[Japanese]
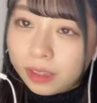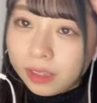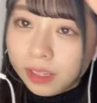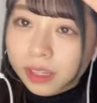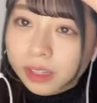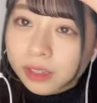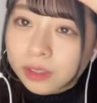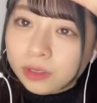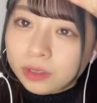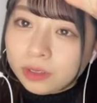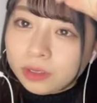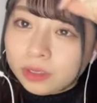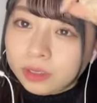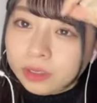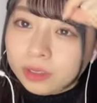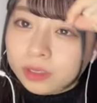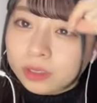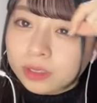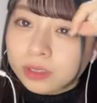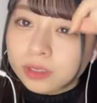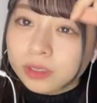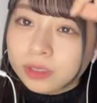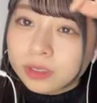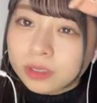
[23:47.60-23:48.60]
何度
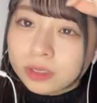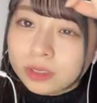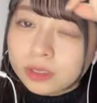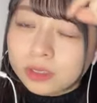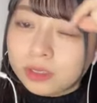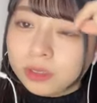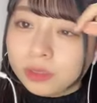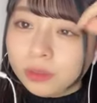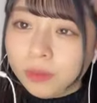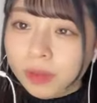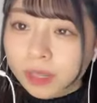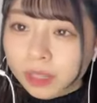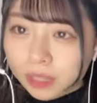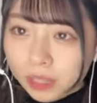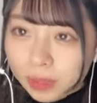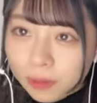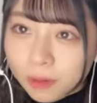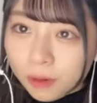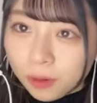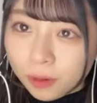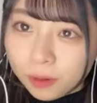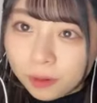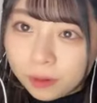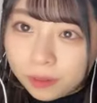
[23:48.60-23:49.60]
止まっ
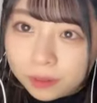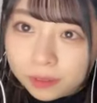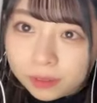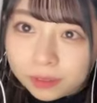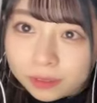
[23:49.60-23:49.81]
ても